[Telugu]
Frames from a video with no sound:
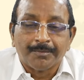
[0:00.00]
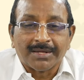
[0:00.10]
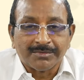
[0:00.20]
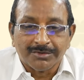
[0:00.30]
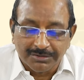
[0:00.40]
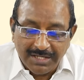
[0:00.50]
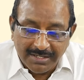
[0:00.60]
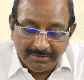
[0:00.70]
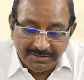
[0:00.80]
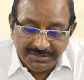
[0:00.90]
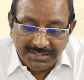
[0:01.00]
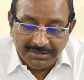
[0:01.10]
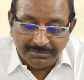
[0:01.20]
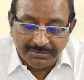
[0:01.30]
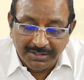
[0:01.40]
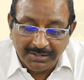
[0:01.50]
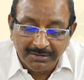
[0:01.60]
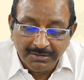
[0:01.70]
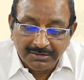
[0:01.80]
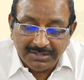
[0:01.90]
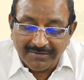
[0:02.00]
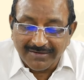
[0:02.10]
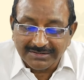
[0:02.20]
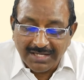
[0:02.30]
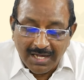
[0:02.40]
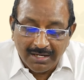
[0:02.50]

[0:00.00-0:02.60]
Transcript: పదమూడో తారీఖు లిస్ట్ అవుతుంది తర్వాత